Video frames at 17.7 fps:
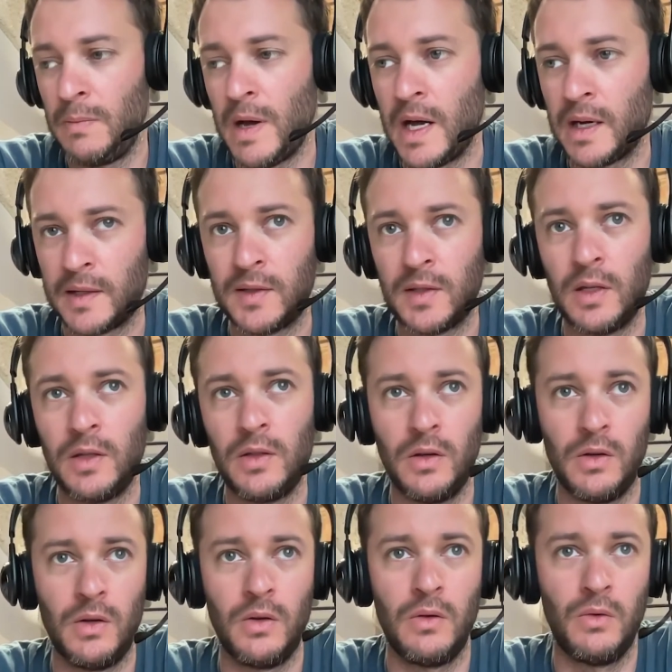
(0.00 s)
Axon,
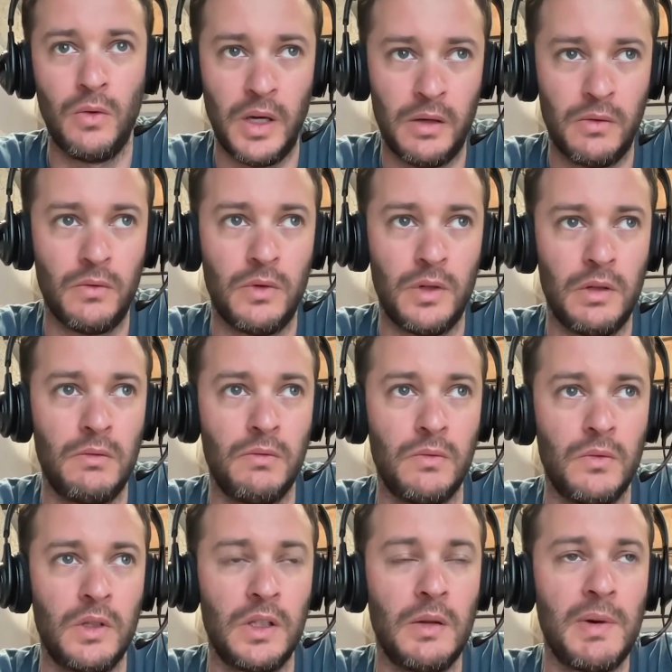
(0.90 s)
euh, ouais,
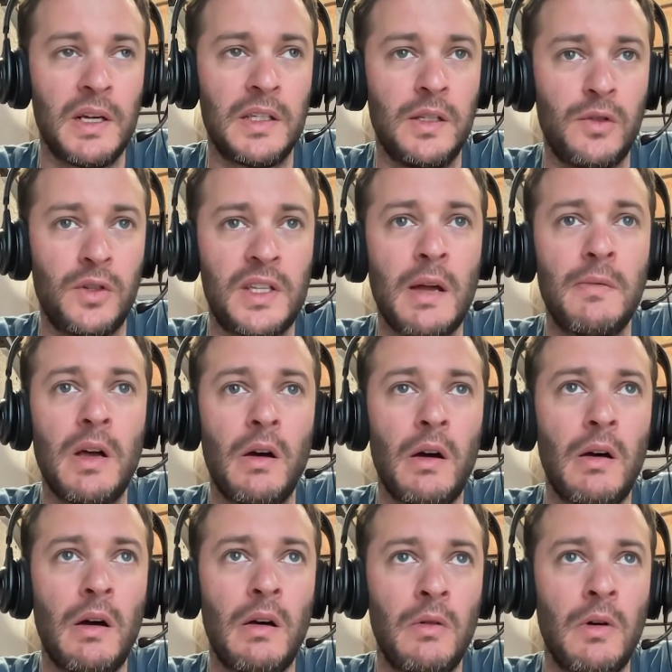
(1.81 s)
on, était parti sur ça, mais euh,
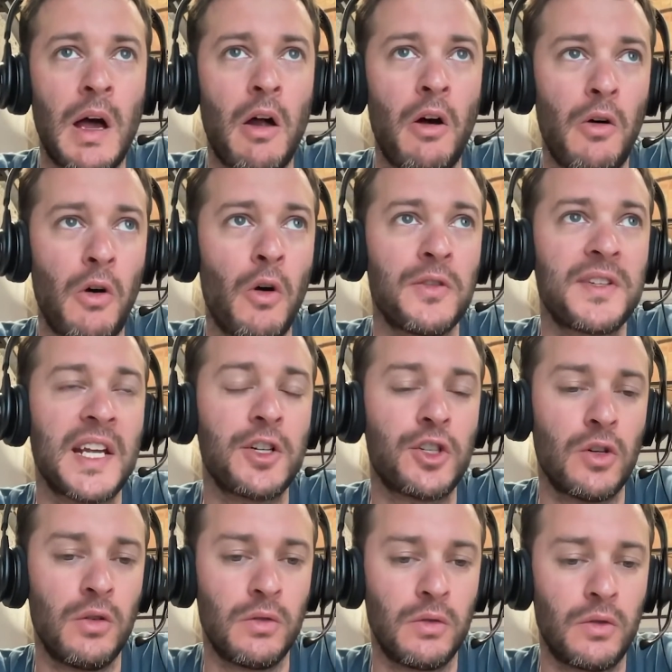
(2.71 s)
en
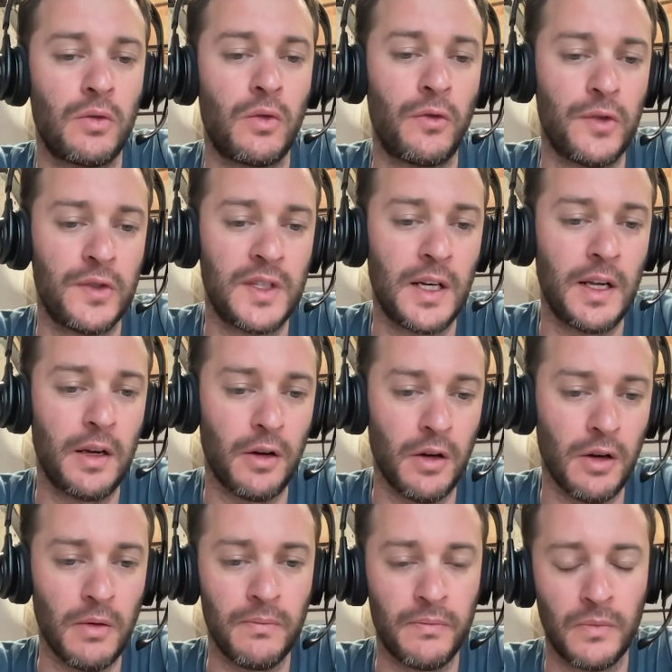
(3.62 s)
sachant qu'on faisait
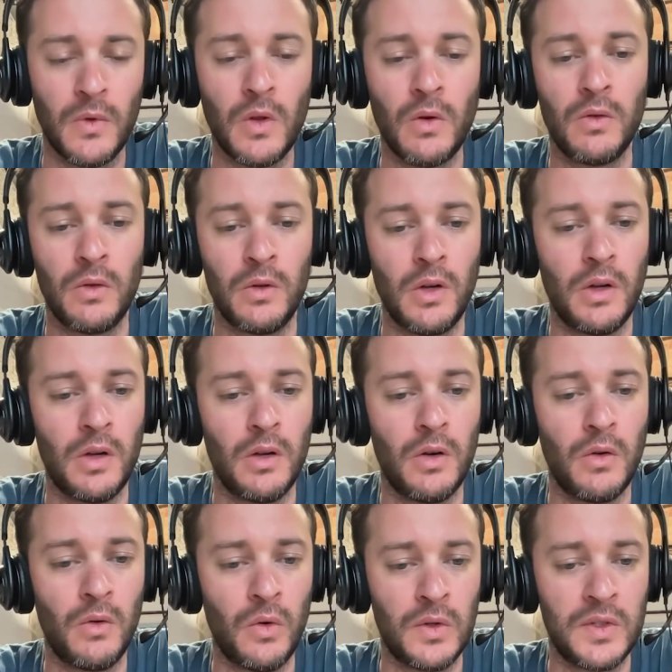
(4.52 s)
l'erreur. Euh,
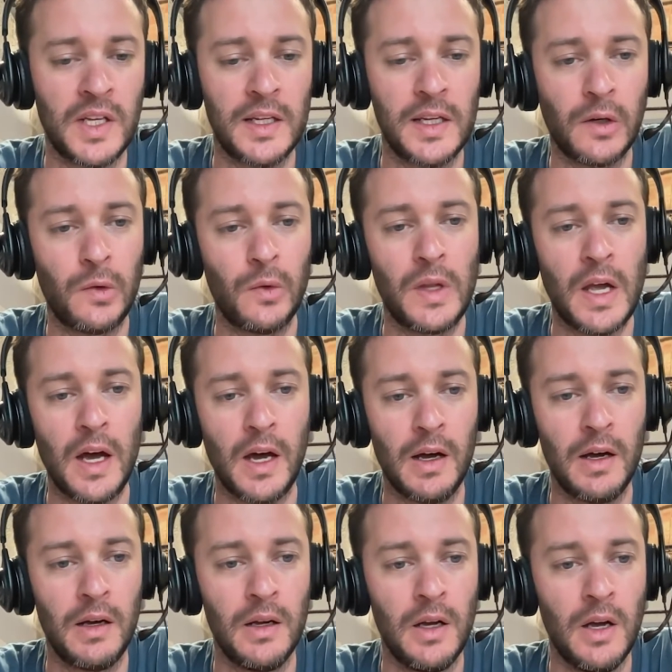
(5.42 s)
c'est-à-dire qu'on
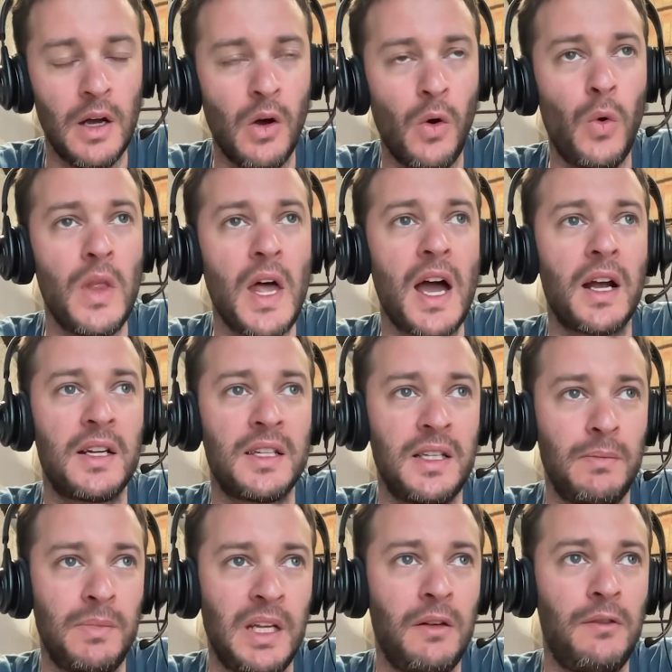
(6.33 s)
a on a
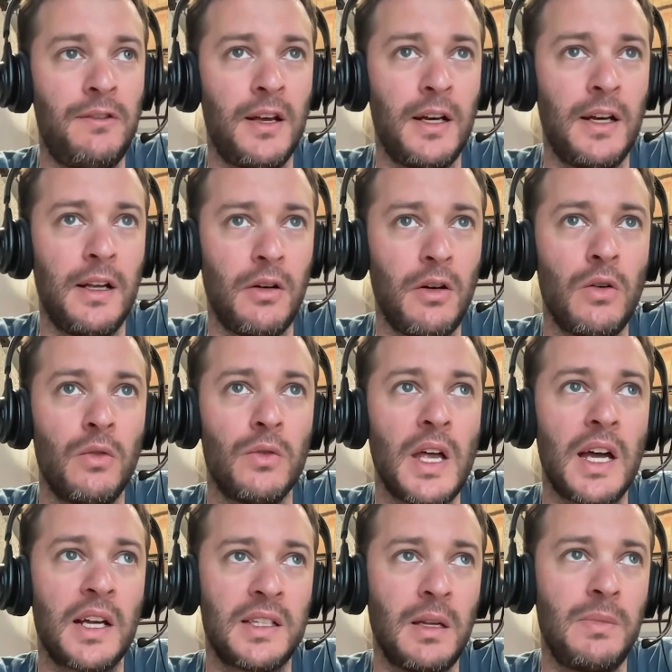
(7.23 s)
accepté de faire l'erreur, on
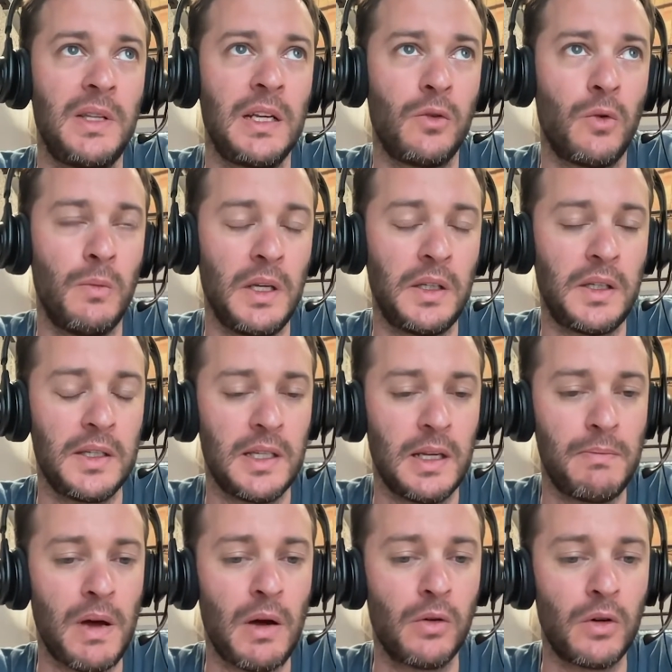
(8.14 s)
a accepté qu'on ne
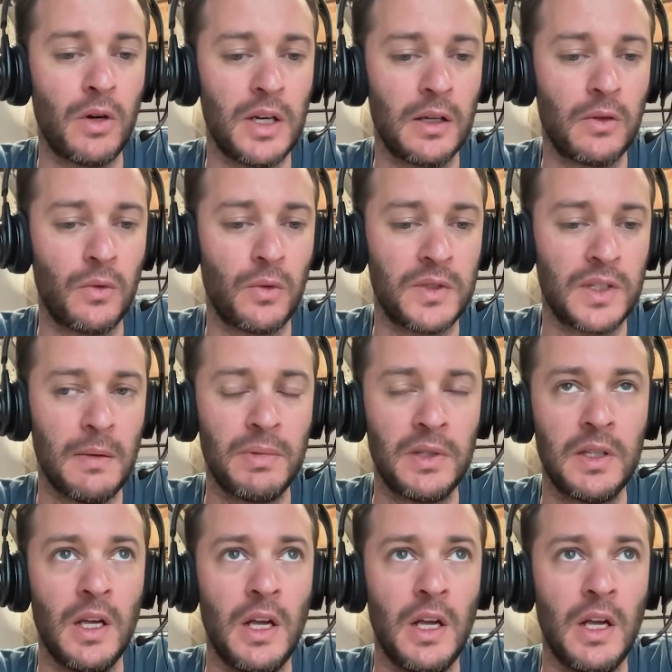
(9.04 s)
maîtrisait pas encore les concepts,